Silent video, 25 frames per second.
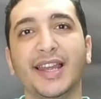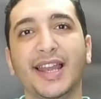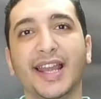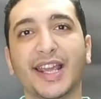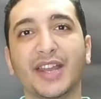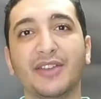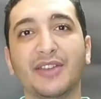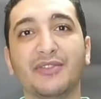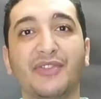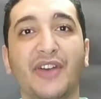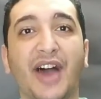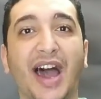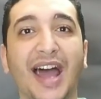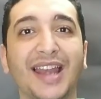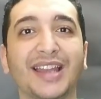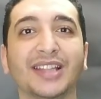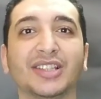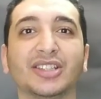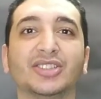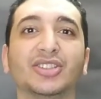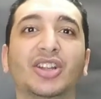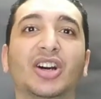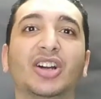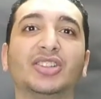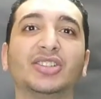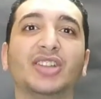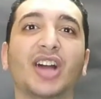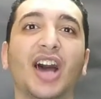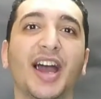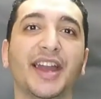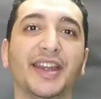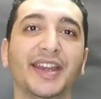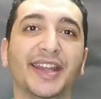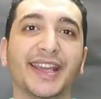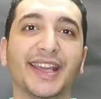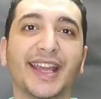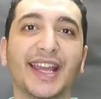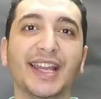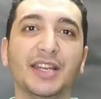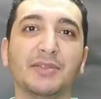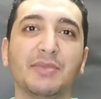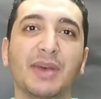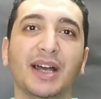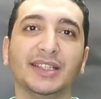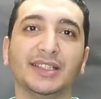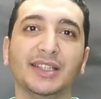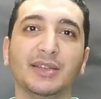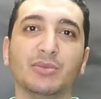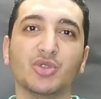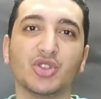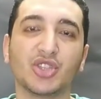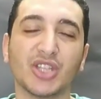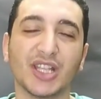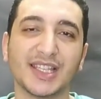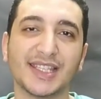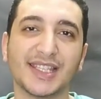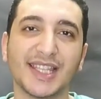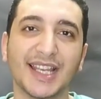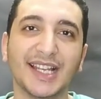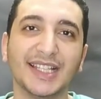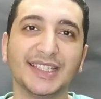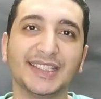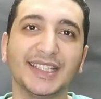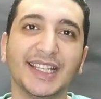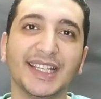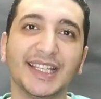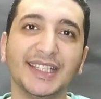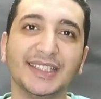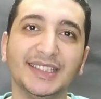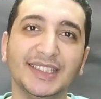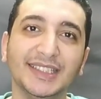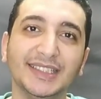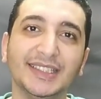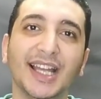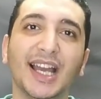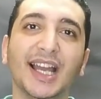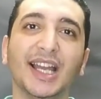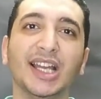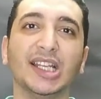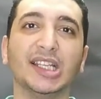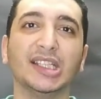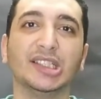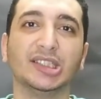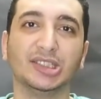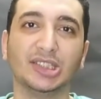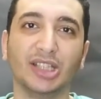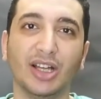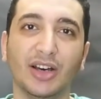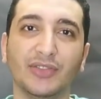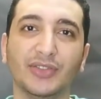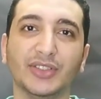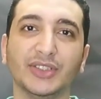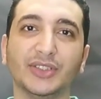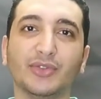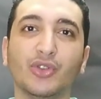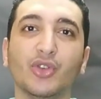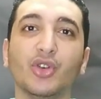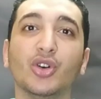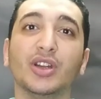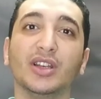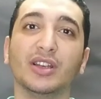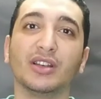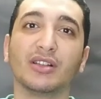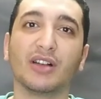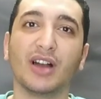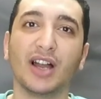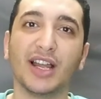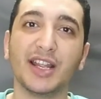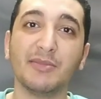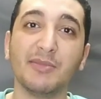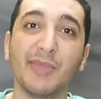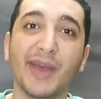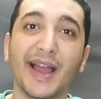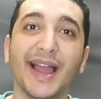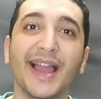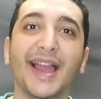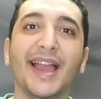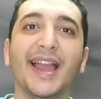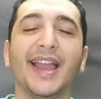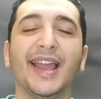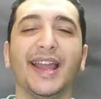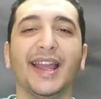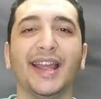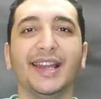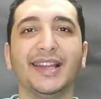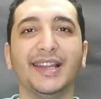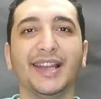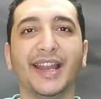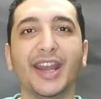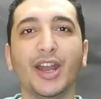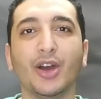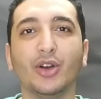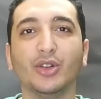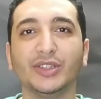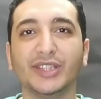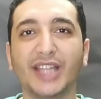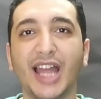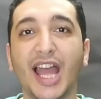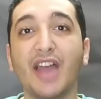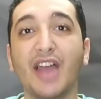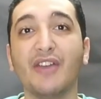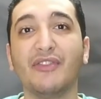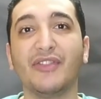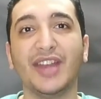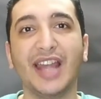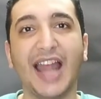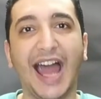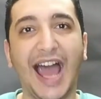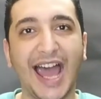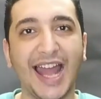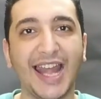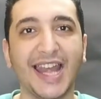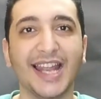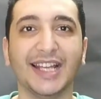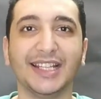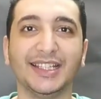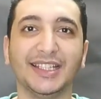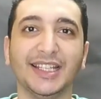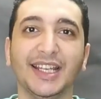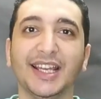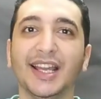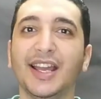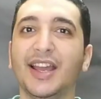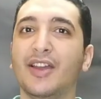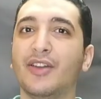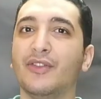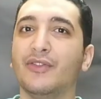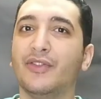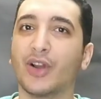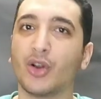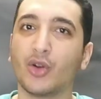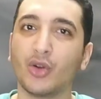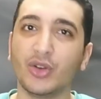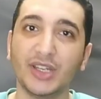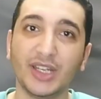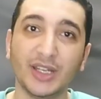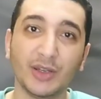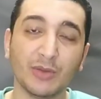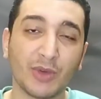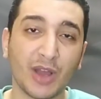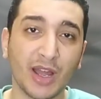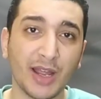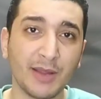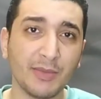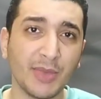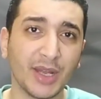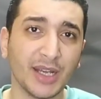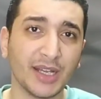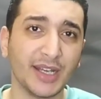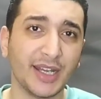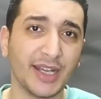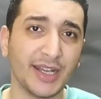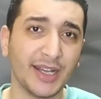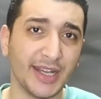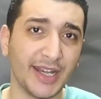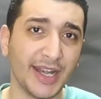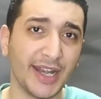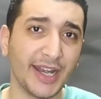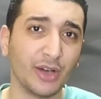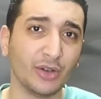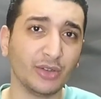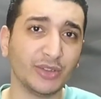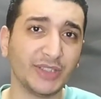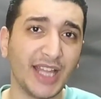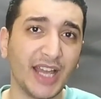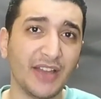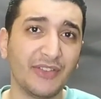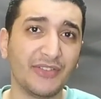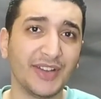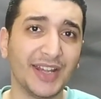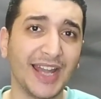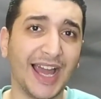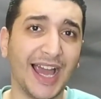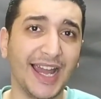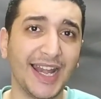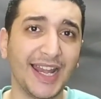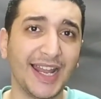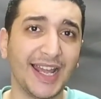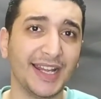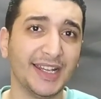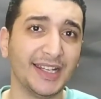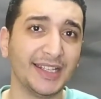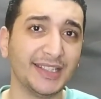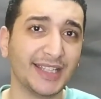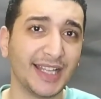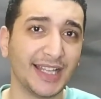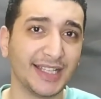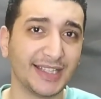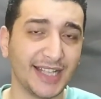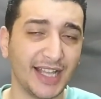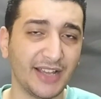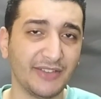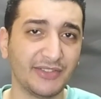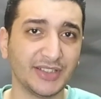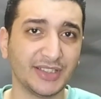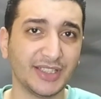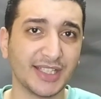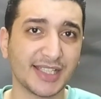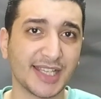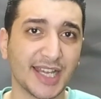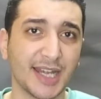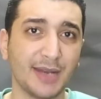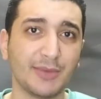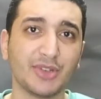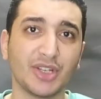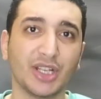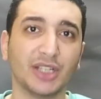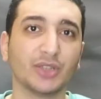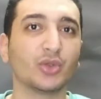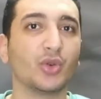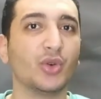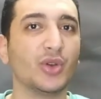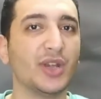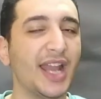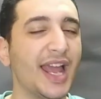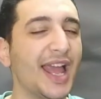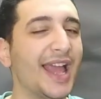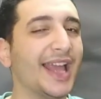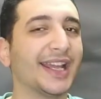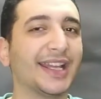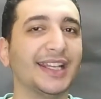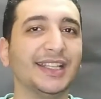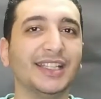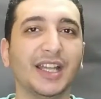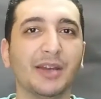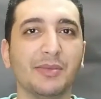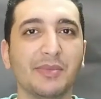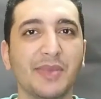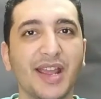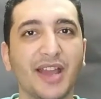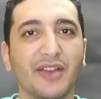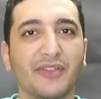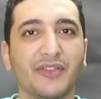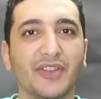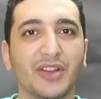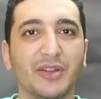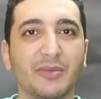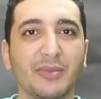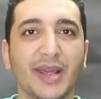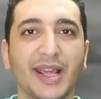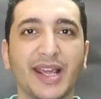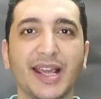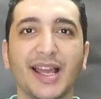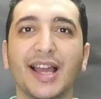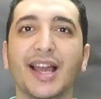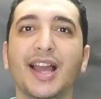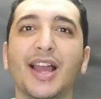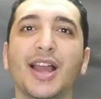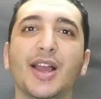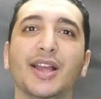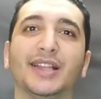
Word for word: لكن في حلقه النهارده هنتكلم عن المسلسلات الجديده اللي اتضافت فوق القائمه القايمه اللي انا قلتها في الحلقه دي فكل القايمه اللي انا قلتها في الحلقه اللي انت هتلاقيها في الديسكربشن كلها اكيد 100%